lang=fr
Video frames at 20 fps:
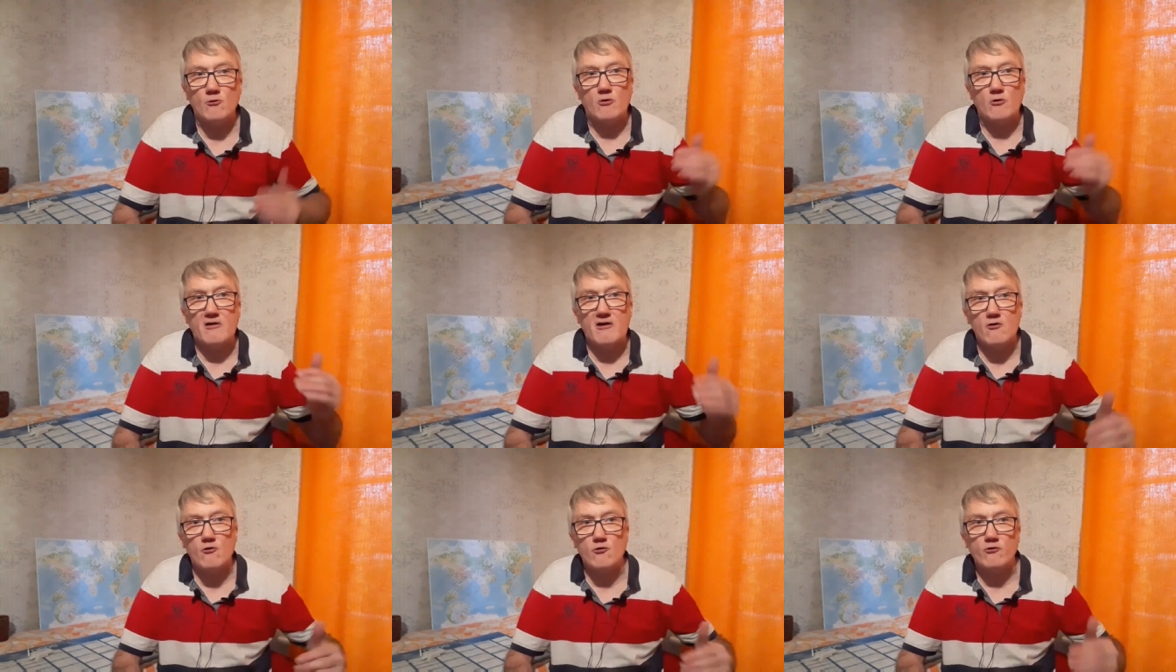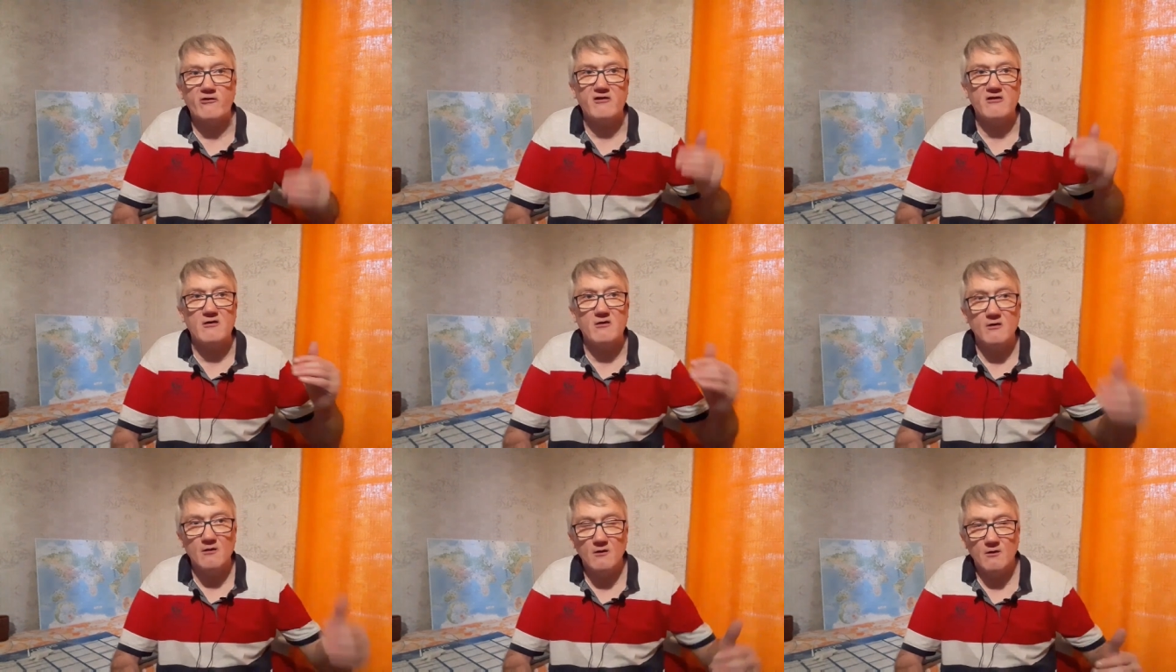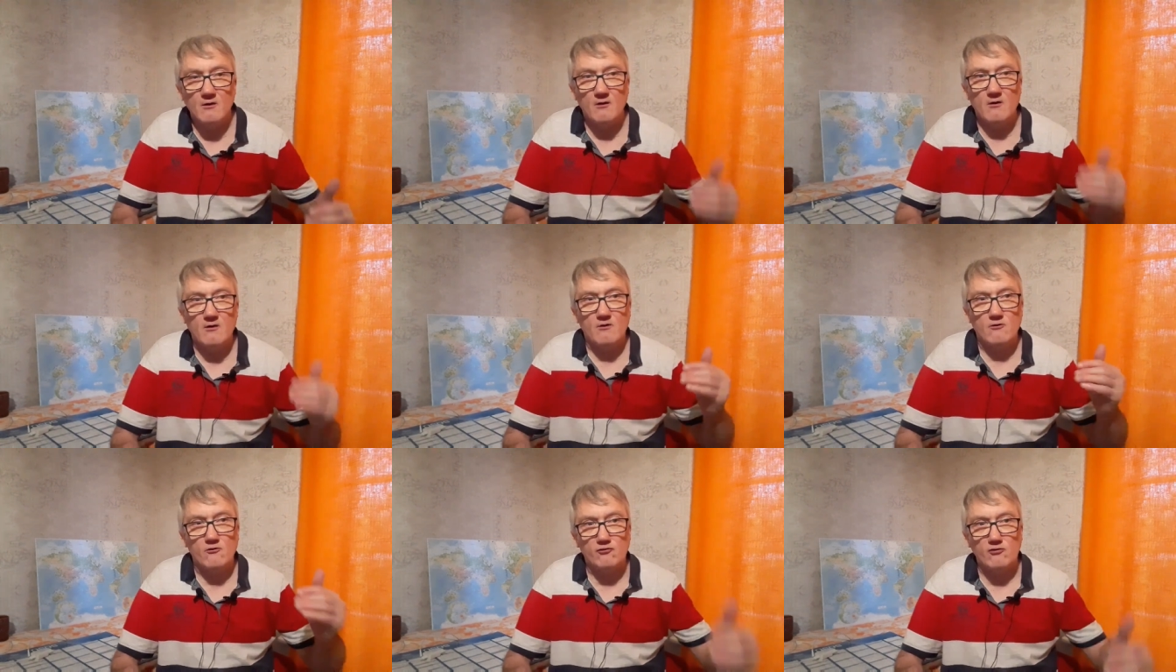Donc là aussi,
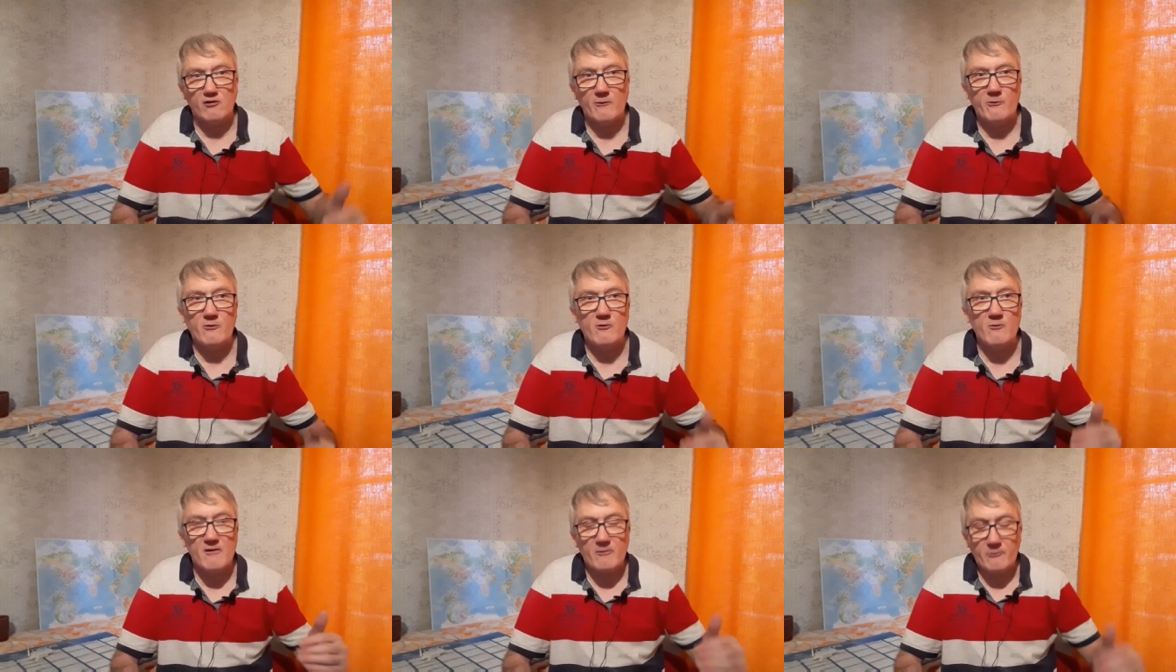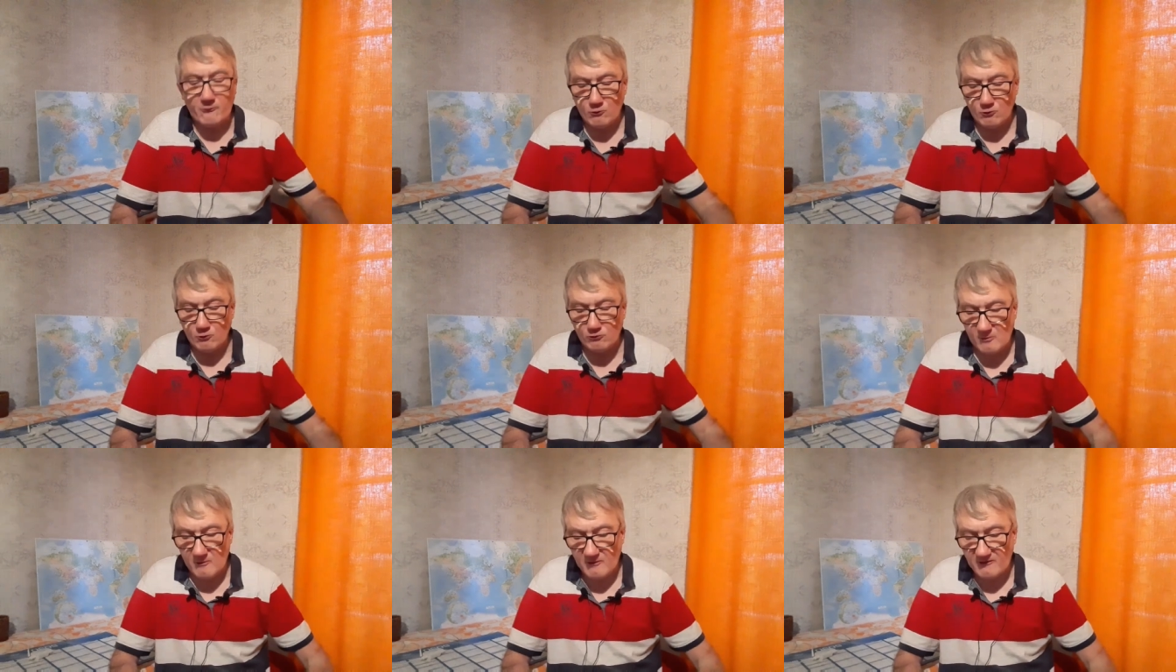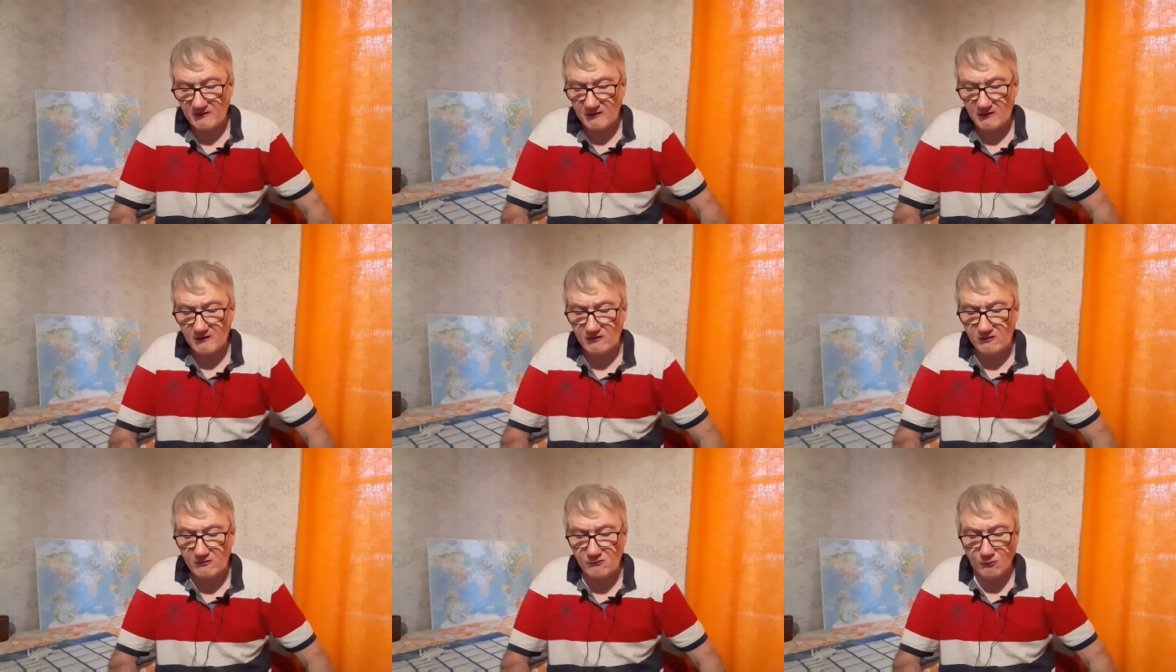j'aurais pu mettre plus dans ma
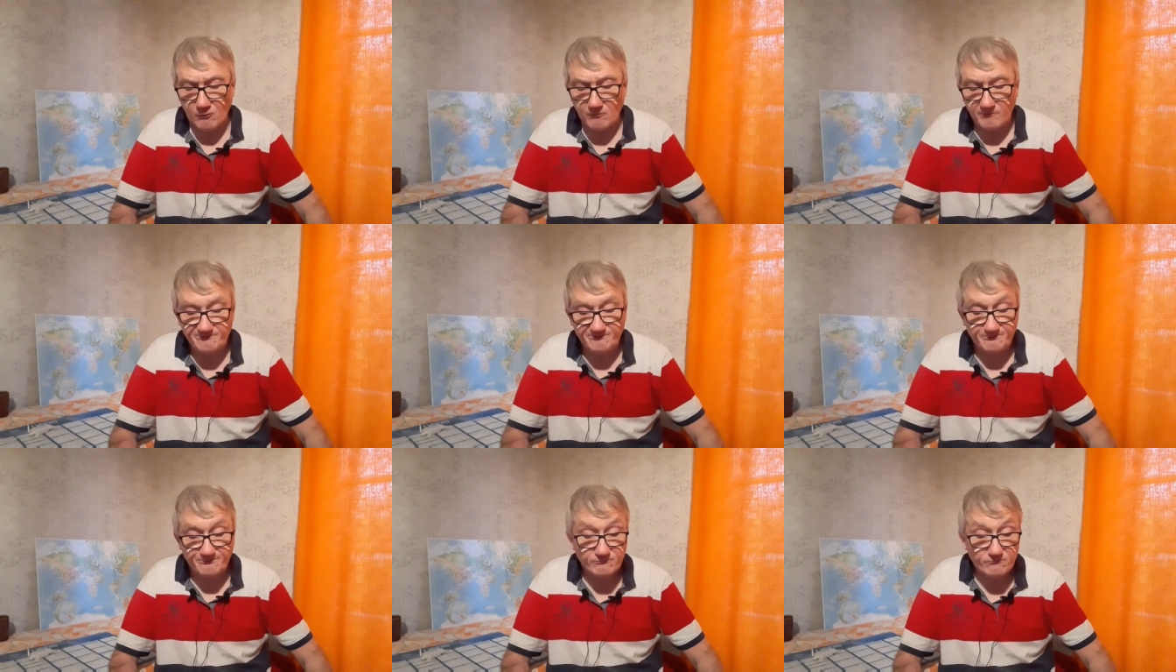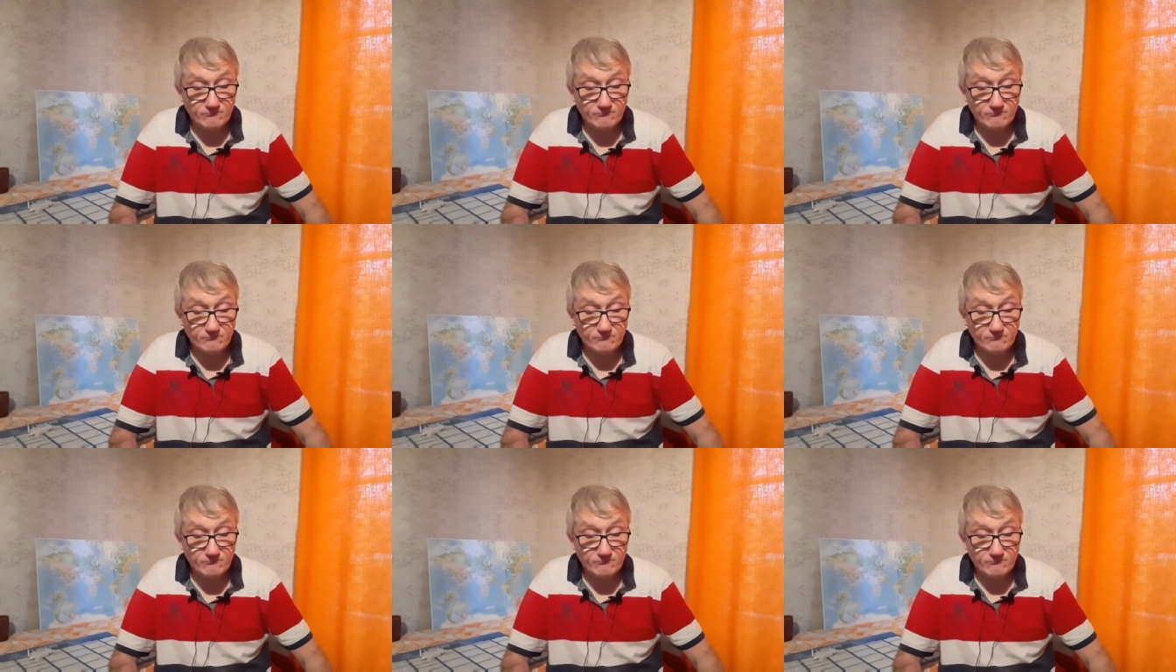sélection.